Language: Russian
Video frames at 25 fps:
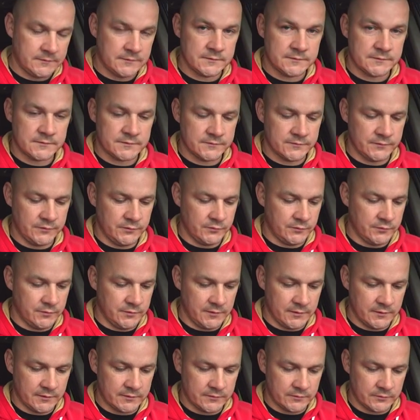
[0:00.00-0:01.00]
Звоню
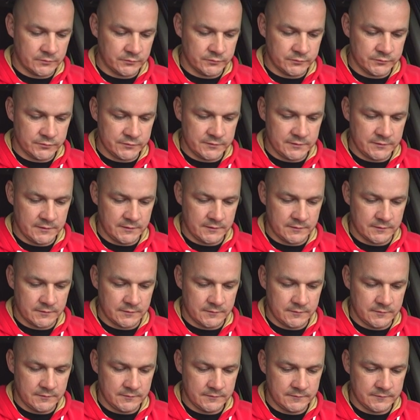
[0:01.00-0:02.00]
директору
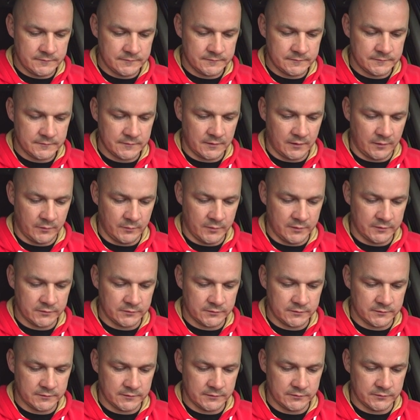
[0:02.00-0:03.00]
музея
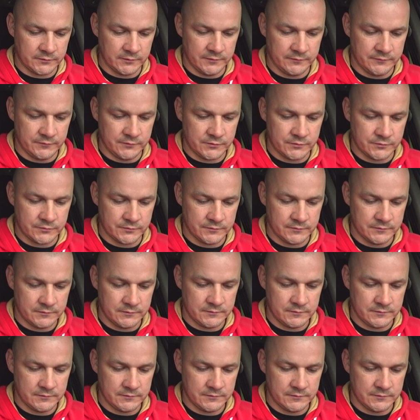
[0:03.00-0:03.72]
Роману Анатольевичу.